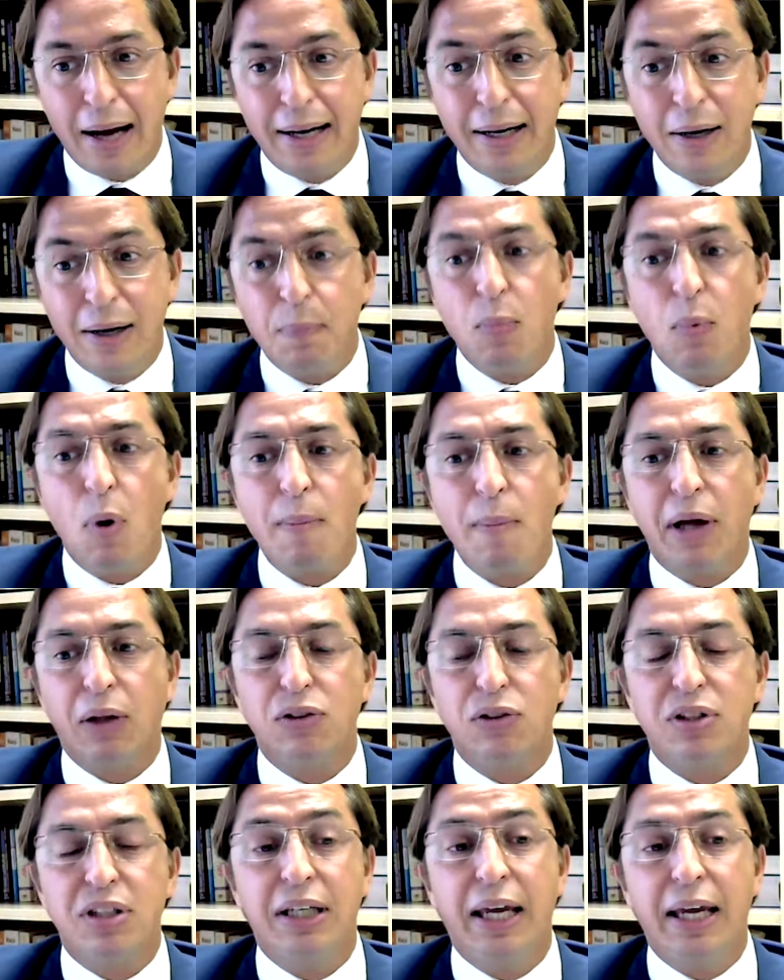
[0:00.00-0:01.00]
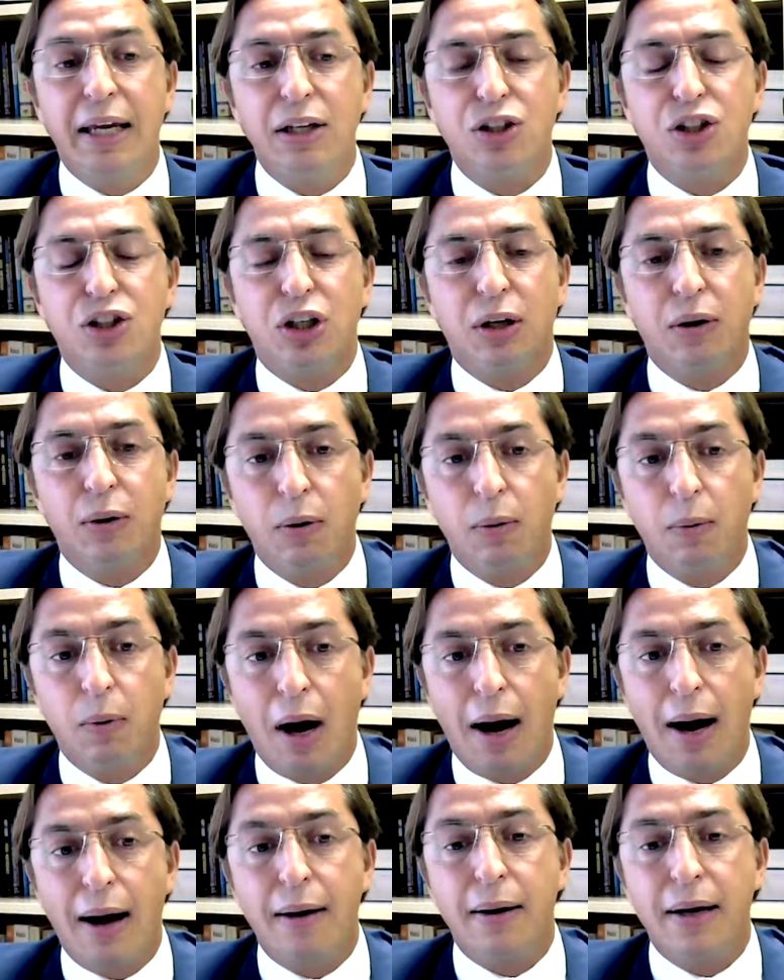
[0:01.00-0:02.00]
No momento seguinte,
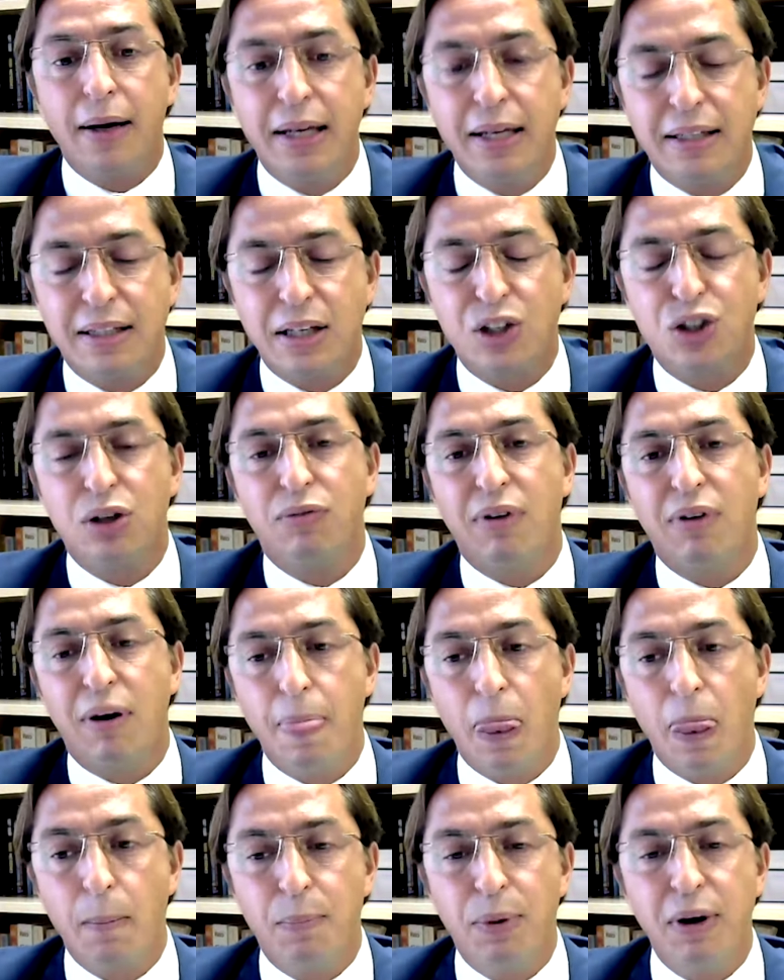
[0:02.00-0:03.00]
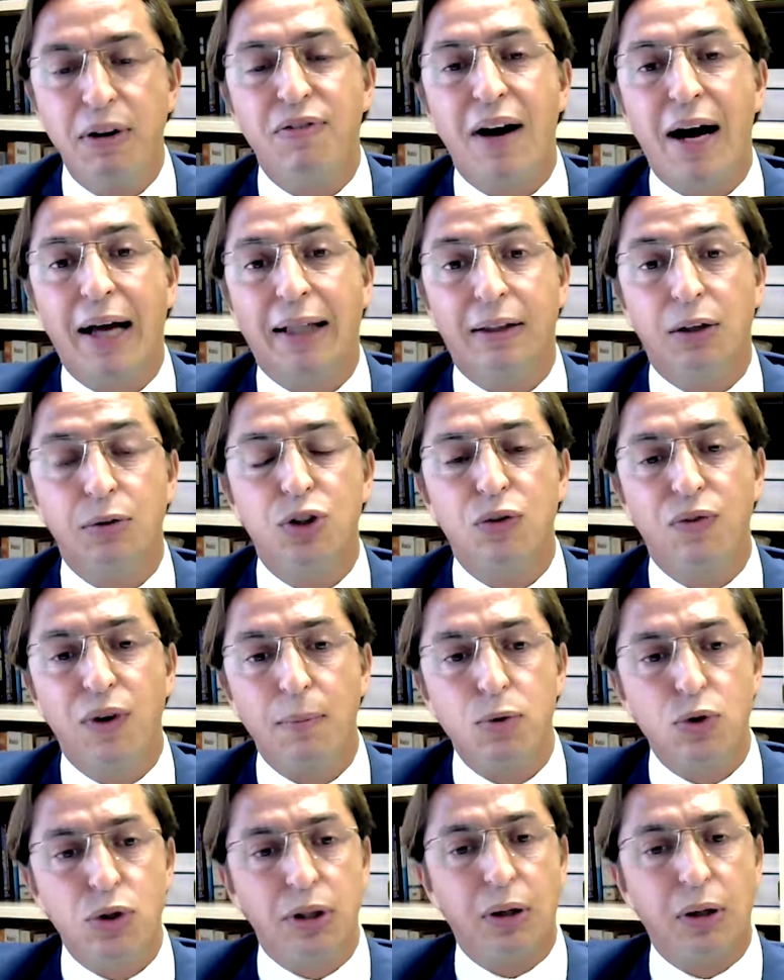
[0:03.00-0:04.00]
a iniciativa privada.
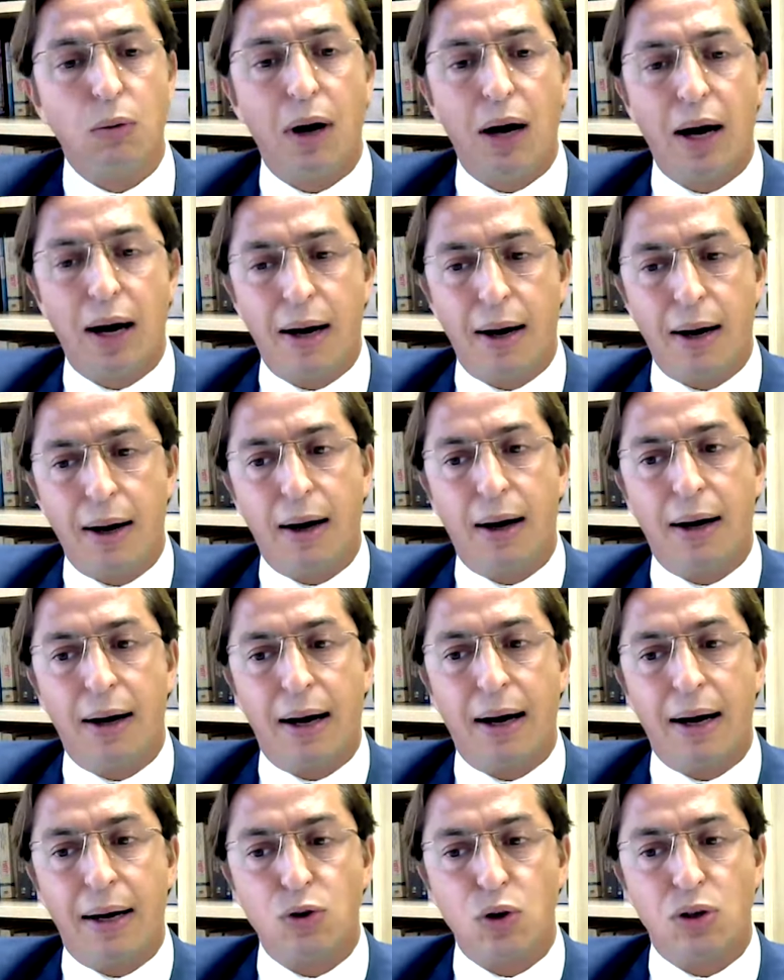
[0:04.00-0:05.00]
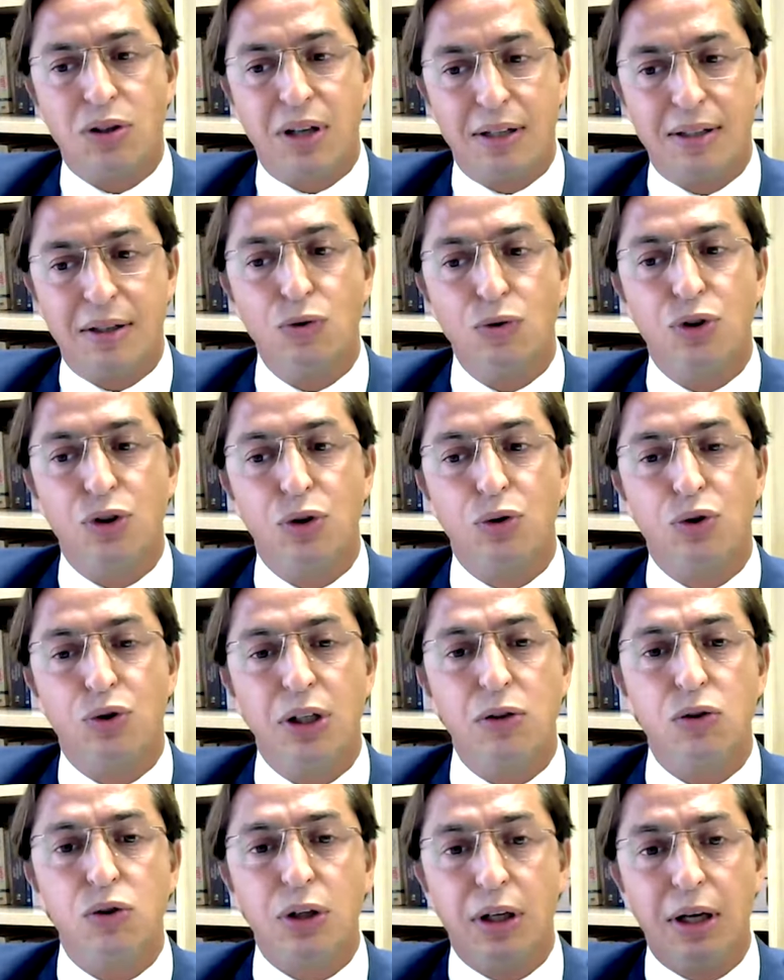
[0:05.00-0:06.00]
Tivemos, então, a, a Associação de
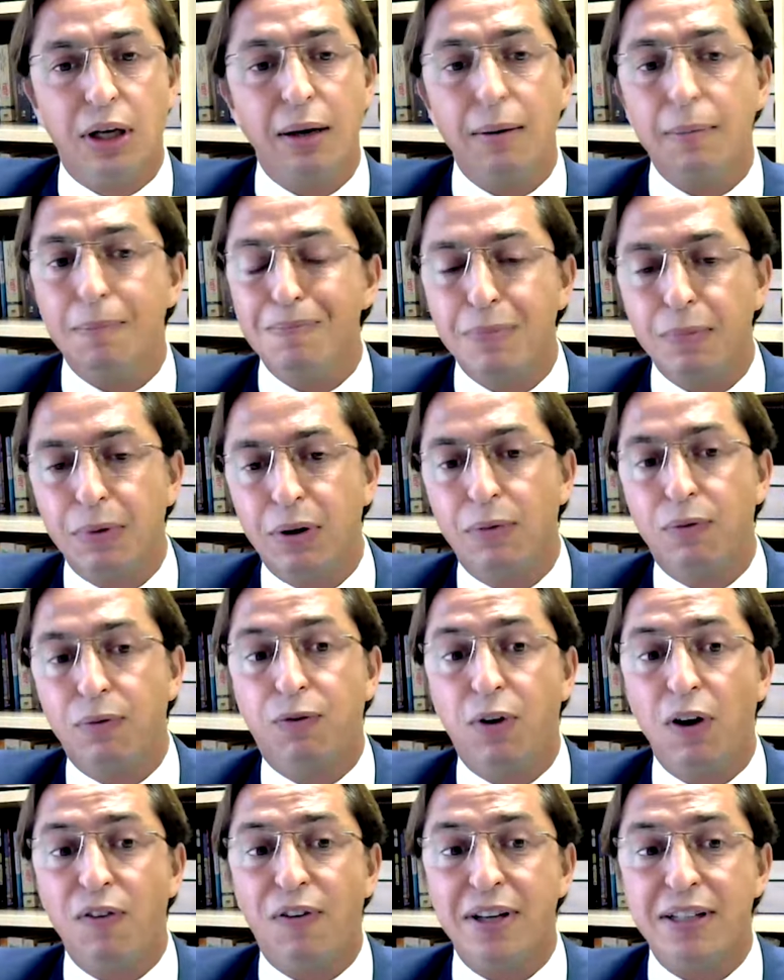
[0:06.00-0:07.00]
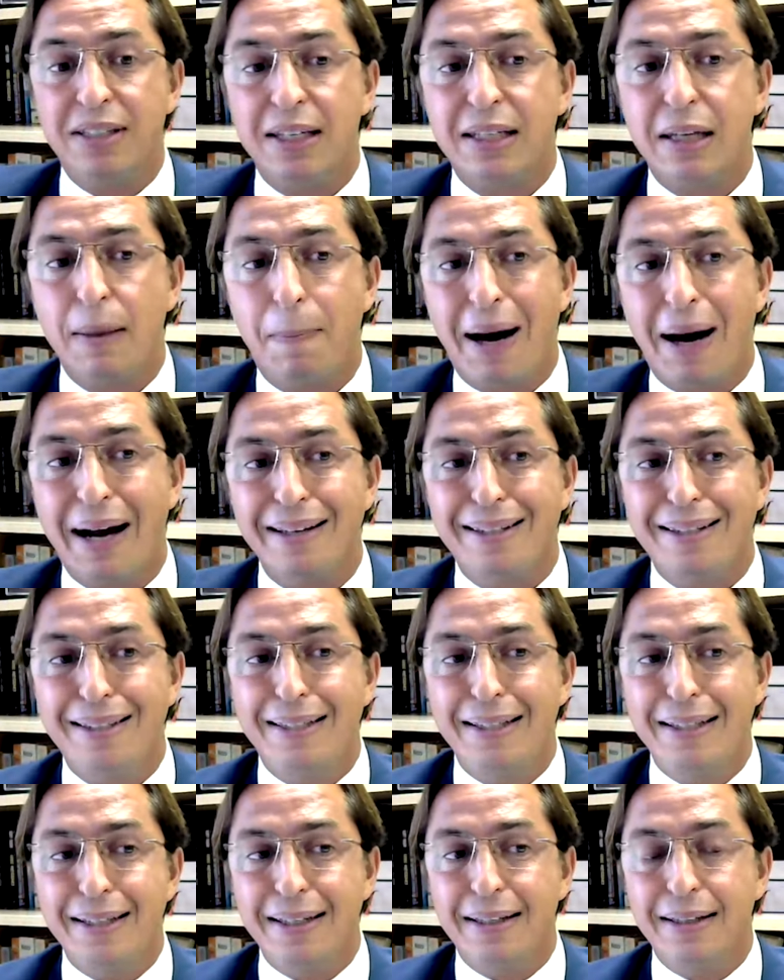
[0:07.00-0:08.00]
Jiu-Jitsu que foi fazer essa parte
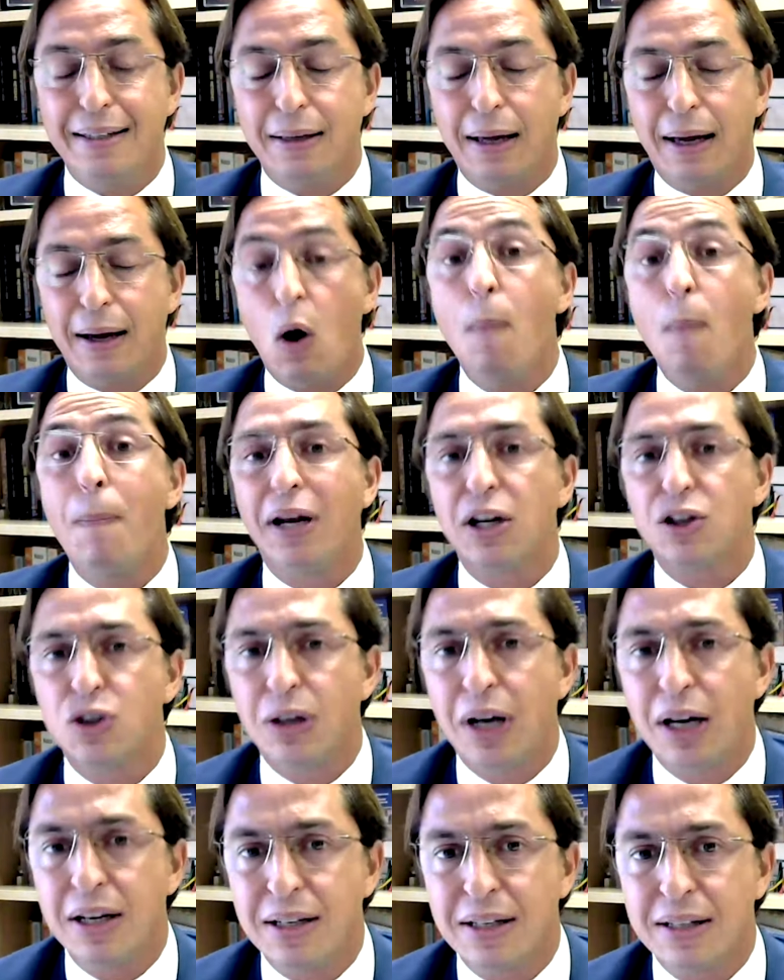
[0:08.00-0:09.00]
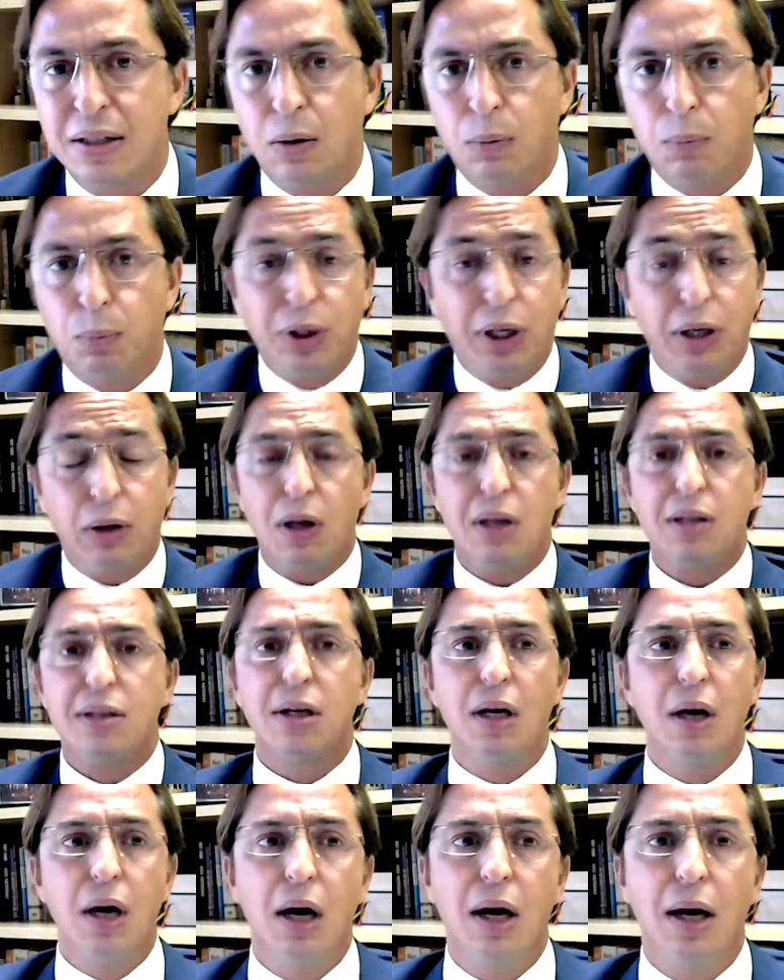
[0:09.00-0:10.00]
de eh, operacionalização, porque
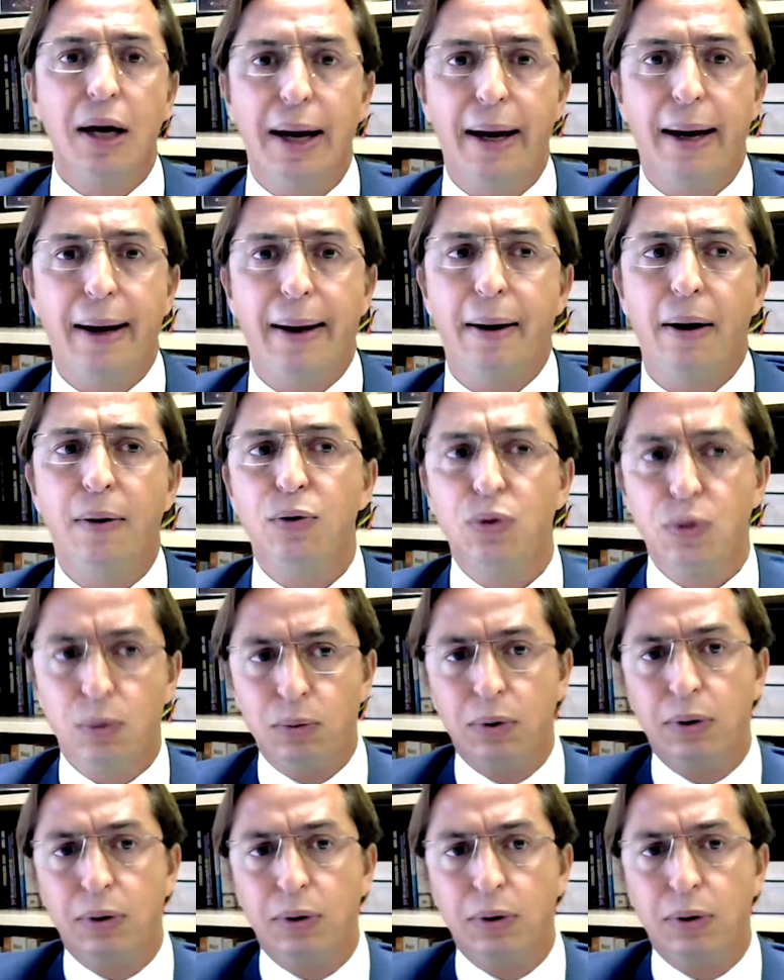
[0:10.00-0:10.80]
nós é,